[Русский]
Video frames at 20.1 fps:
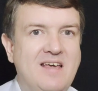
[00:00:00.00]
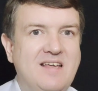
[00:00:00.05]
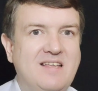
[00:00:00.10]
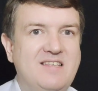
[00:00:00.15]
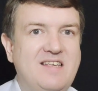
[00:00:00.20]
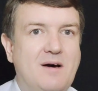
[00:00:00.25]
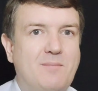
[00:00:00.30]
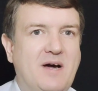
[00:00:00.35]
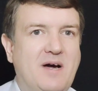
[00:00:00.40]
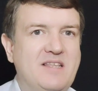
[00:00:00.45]

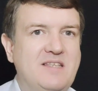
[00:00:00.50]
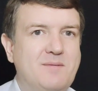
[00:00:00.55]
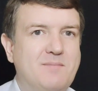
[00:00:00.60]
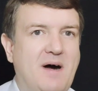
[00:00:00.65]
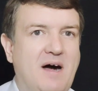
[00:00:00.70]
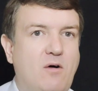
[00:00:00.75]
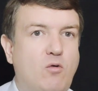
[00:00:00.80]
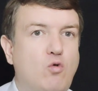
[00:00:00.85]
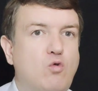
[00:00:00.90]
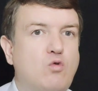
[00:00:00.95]

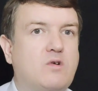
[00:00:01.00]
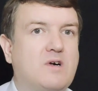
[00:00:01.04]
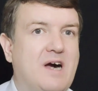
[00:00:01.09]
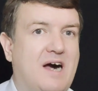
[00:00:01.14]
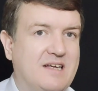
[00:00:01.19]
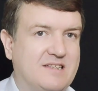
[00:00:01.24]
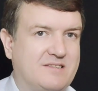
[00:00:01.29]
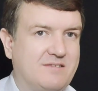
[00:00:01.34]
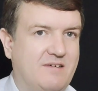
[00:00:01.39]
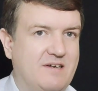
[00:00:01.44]
необходимо
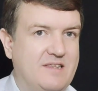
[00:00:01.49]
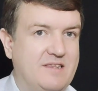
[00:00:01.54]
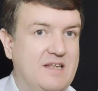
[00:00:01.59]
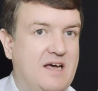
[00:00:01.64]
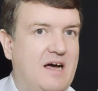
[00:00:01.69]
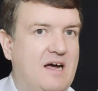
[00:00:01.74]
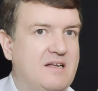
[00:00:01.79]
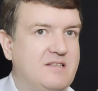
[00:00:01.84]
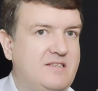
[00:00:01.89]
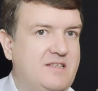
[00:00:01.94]
указывать
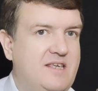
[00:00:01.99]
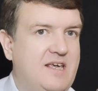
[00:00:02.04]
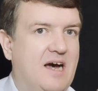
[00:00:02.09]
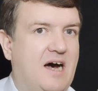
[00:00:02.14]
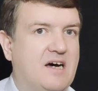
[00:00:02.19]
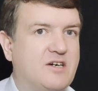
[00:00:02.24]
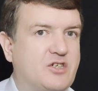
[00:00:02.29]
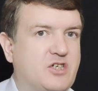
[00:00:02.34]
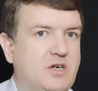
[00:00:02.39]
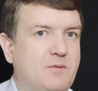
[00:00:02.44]
на те
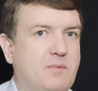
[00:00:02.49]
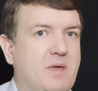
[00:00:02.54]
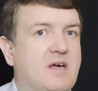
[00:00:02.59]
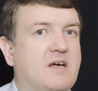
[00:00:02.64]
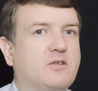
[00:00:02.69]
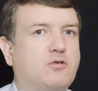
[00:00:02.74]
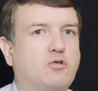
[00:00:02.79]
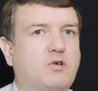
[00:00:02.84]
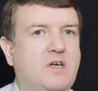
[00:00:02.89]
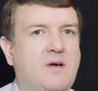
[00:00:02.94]
ошибки,
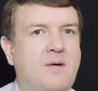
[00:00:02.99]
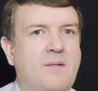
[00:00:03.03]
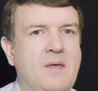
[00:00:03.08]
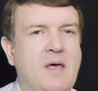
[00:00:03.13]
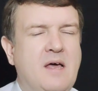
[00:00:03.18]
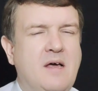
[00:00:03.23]
которые